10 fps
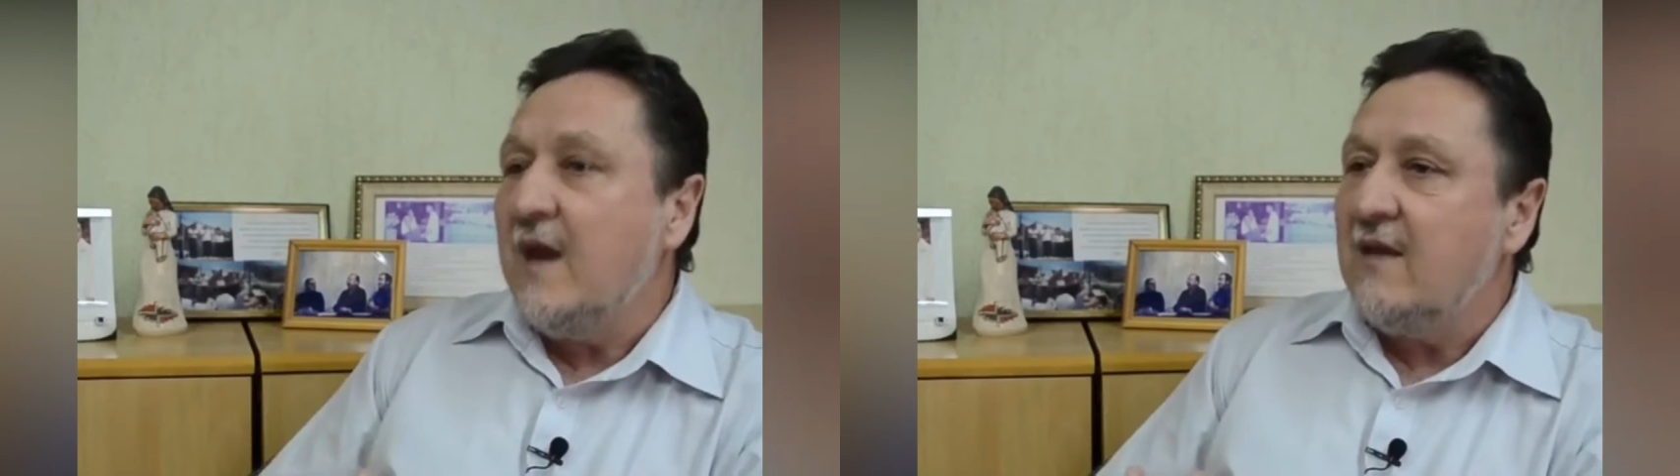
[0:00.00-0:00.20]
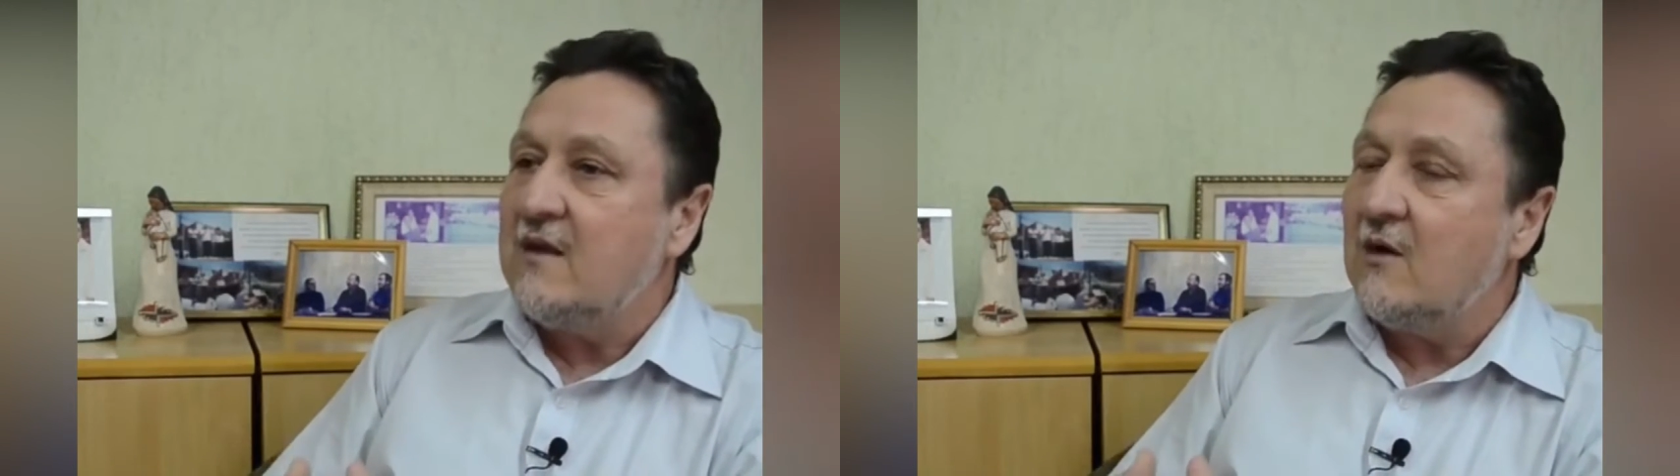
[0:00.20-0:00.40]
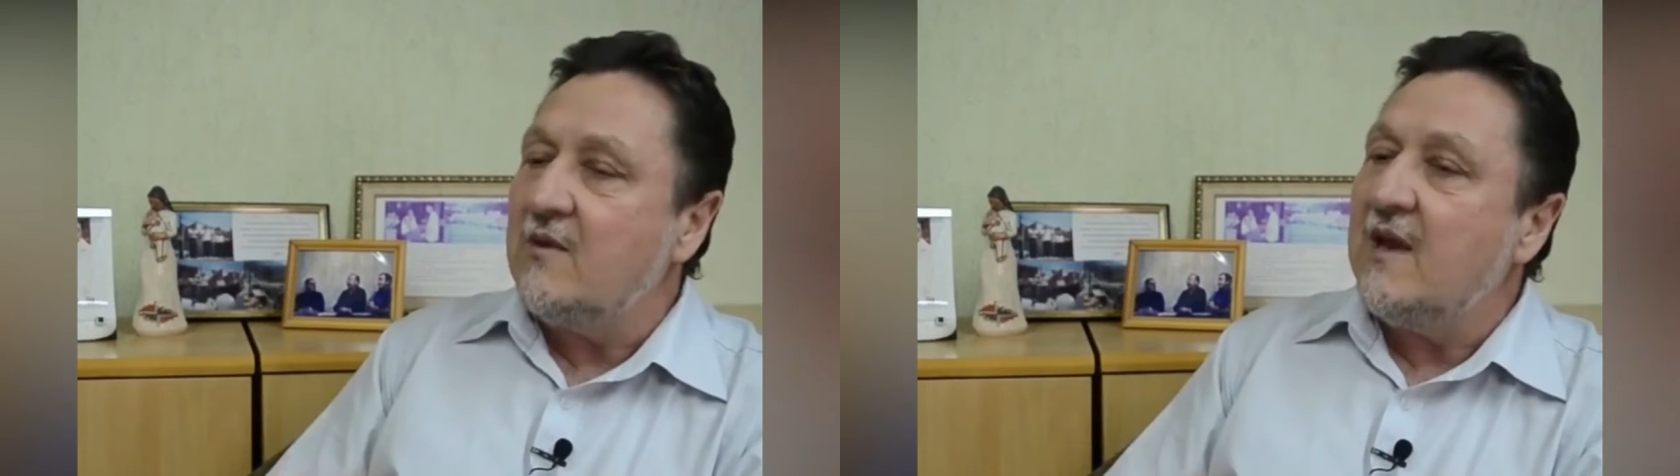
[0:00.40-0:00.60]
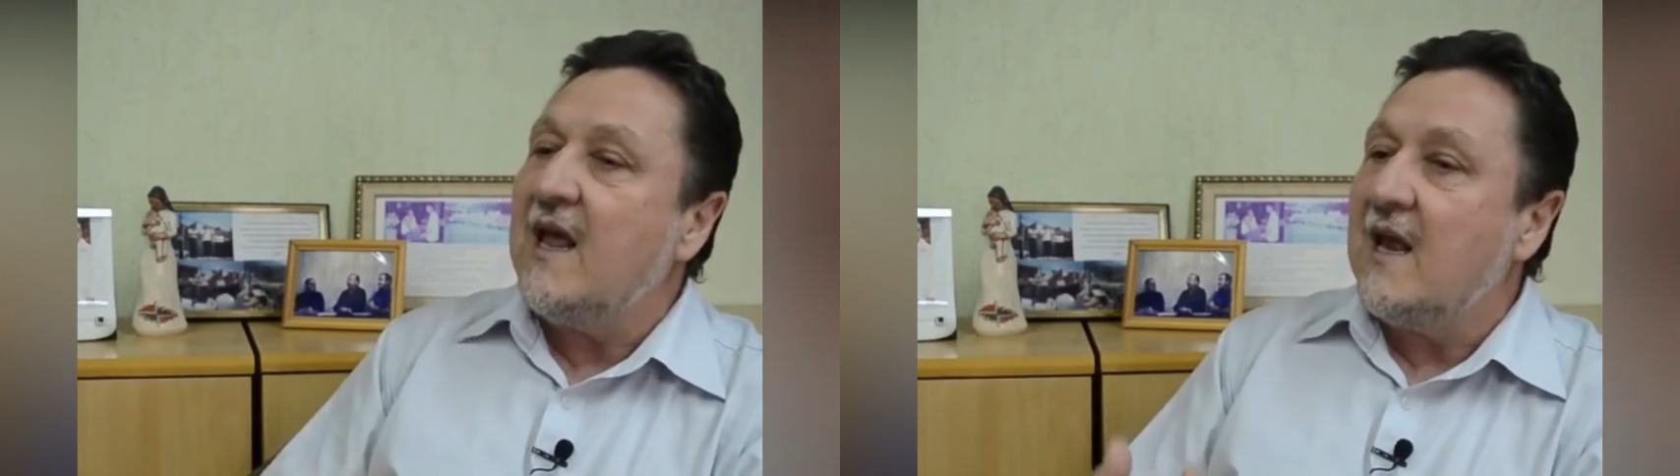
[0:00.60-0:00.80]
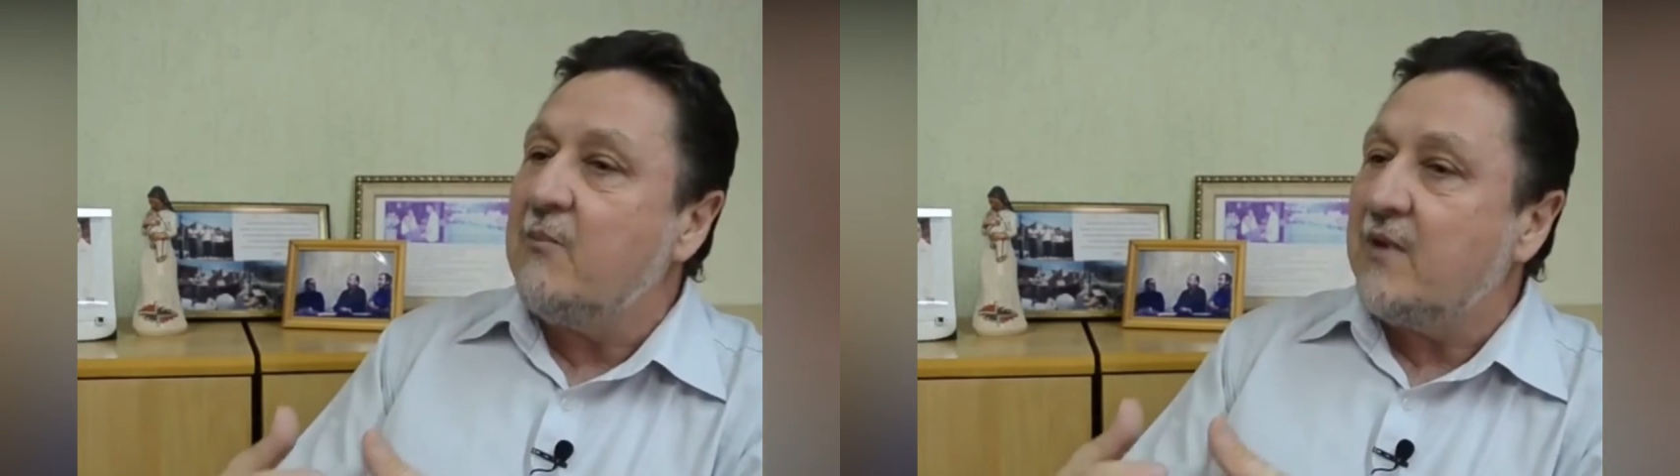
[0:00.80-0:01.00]
entram
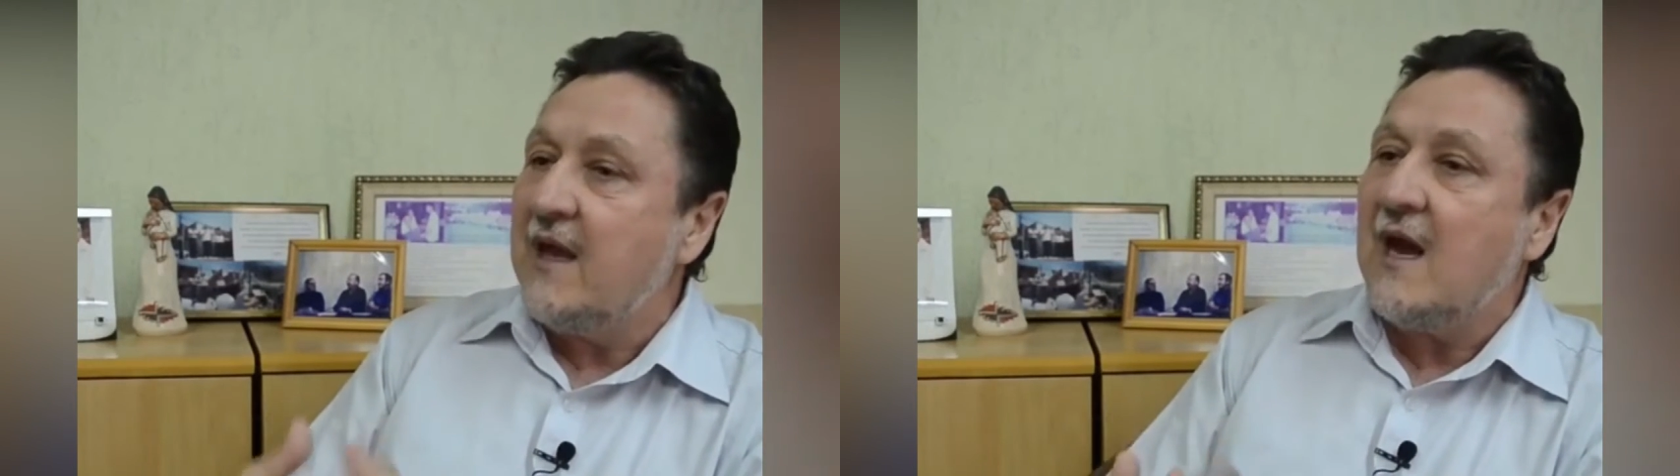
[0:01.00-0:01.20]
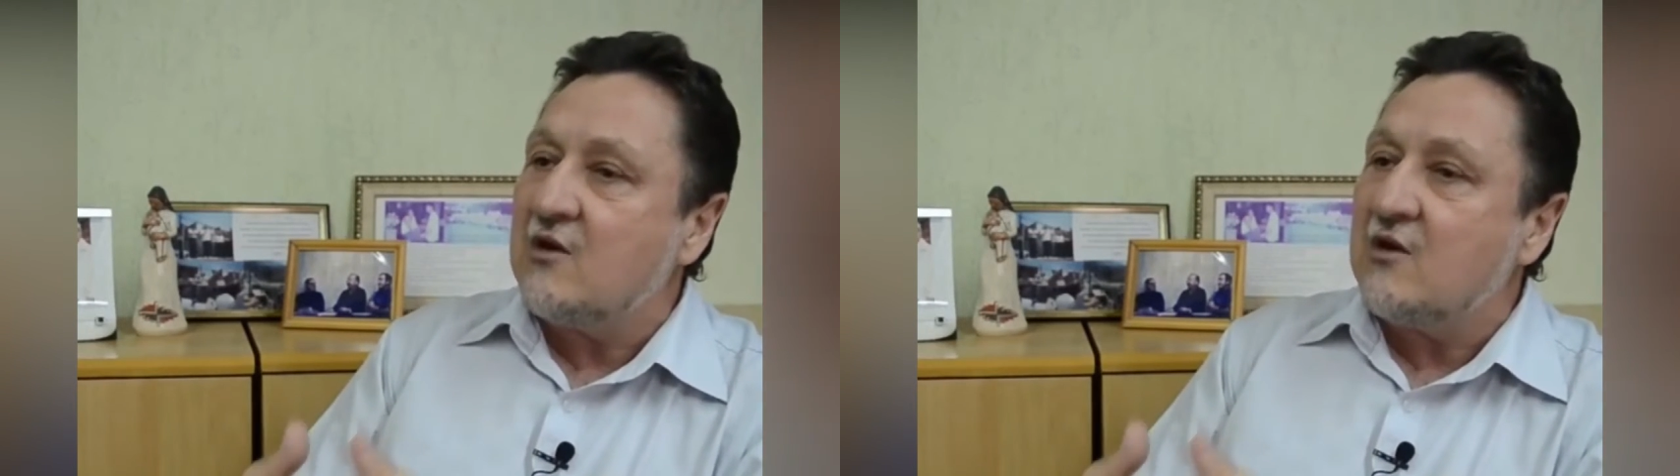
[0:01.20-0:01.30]
nela porque